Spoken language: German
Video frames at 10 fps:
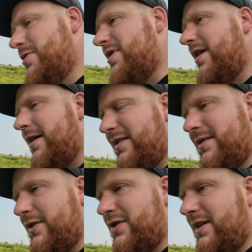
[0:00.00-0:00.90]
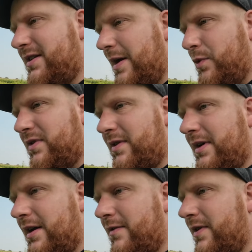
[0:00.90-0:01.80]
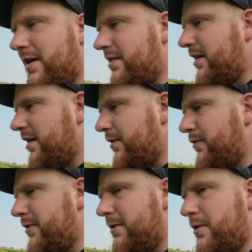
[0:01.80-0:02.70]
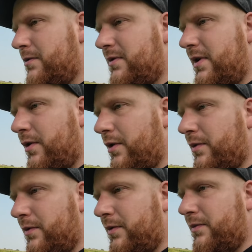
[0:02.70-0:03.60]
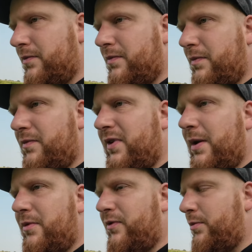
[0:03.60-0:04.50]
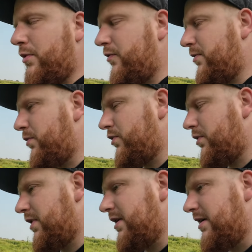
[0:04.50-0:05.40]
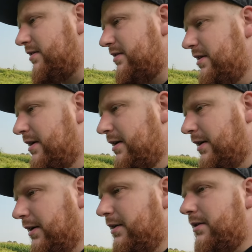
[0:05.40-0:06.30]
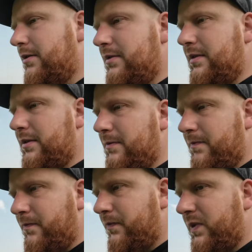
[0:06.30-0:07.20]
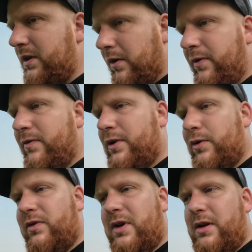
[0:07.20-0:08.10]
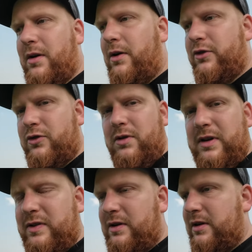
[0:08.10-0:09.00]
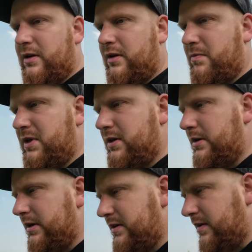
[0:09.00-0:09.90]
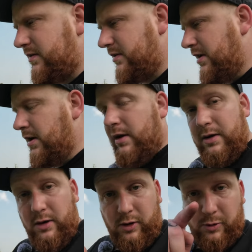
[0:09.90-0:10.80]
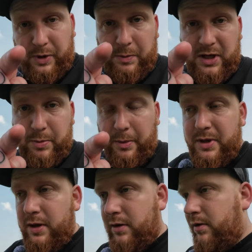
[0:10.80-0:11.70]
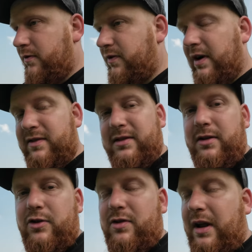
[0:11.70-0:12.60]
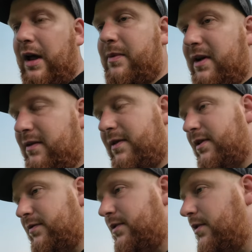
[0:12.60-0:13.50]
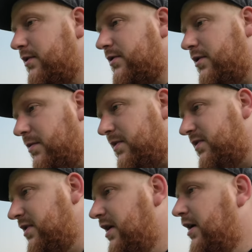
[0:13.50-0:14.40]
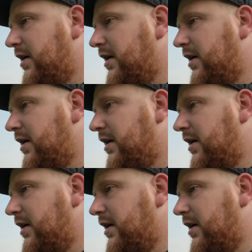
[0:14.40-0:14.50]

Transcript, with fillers: gut, also es ist wahrscheinlich der emotionale Wert, gerade auch für den Jungen, der auch äh, ein Faible für, Mo für Motorräder hat. Und ähm, auf jeden Fall Grüße gehen da raus. Schön, dass du da an mich gedacht hast. Und bring mir die Papiere, falls ich die nicht schon habe, jetzt, wenn das Video rausgekommen ist.